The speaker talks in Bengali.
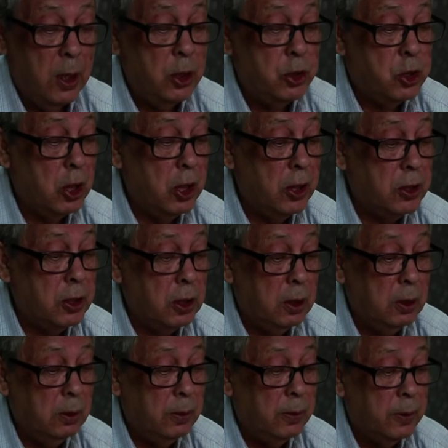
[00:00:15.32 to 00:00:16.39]
এই ছেলেটি
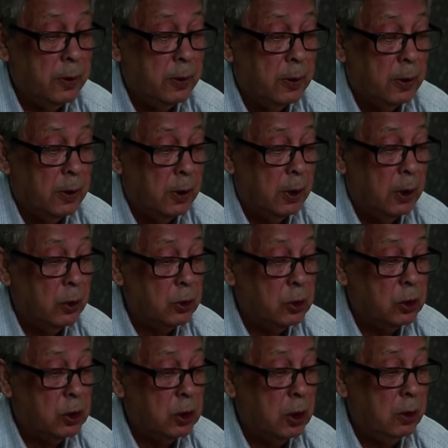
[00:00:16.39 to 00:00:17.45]
এ
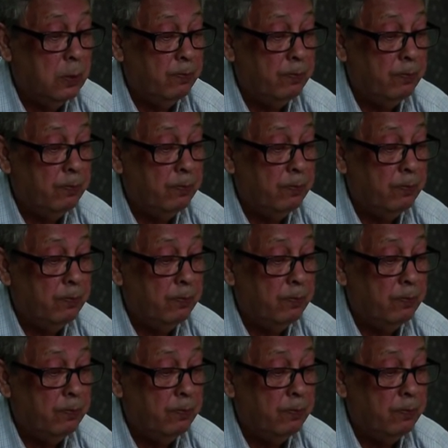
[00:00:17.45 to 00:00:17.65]
হচ্ছে